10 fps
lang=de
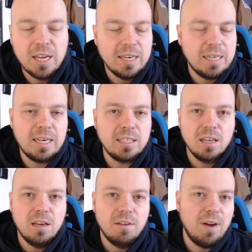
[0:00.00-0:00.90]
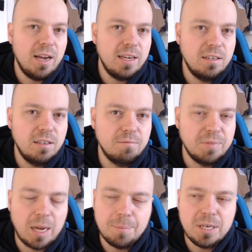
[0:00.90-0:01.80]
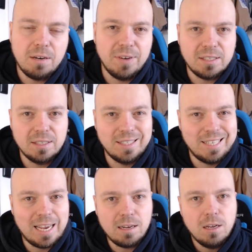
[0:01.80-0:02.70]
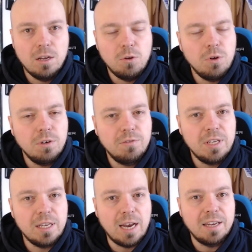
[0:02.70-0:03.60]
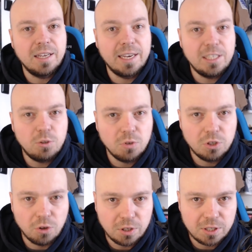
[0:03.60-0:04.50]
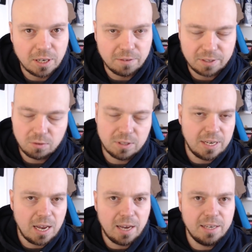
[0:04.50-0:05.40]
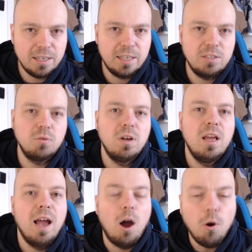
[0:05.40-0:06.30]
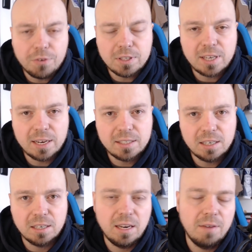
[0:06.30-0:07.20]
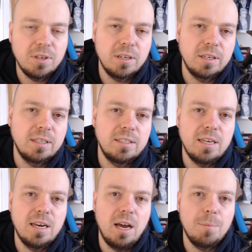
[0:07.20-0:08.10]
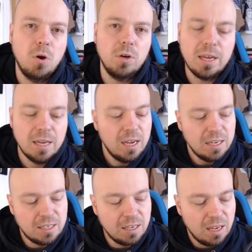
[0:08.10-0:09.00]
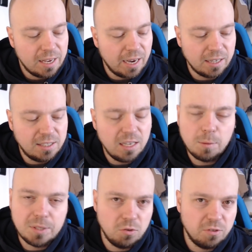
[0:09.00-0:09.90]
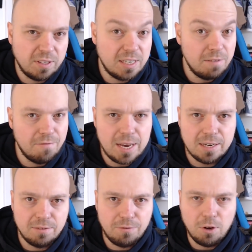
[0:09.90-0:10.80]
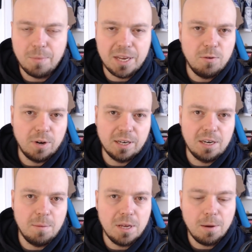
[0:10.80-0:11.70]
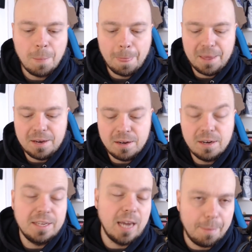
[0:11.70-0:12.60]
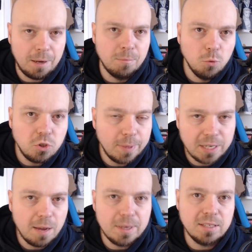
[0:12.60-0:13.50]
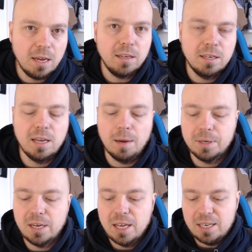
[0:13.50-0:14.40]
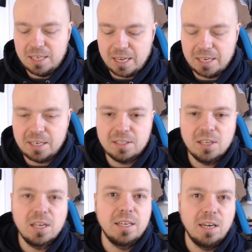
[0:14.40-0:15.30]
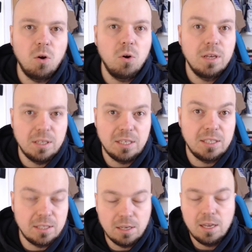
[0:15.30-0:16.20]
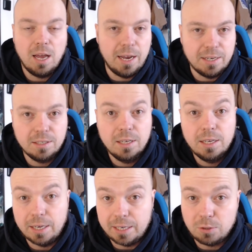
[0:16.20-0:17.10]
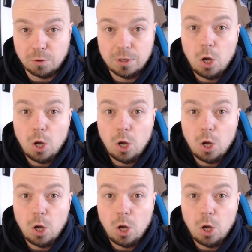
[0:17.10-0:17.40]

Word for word: Denn das war ein Kapitel, was sehr irgendwie in eine Richtung gedeutet hat, was uns sehr eine Richtung aufgezeigt hat, in der wir gesehen haben, okay, die Charaktere beziehungsweise die Welt von My Hero Academia in Japan, muss man ja immer sagen, in Japan, die geht jetzt genau in diese eine Richtung.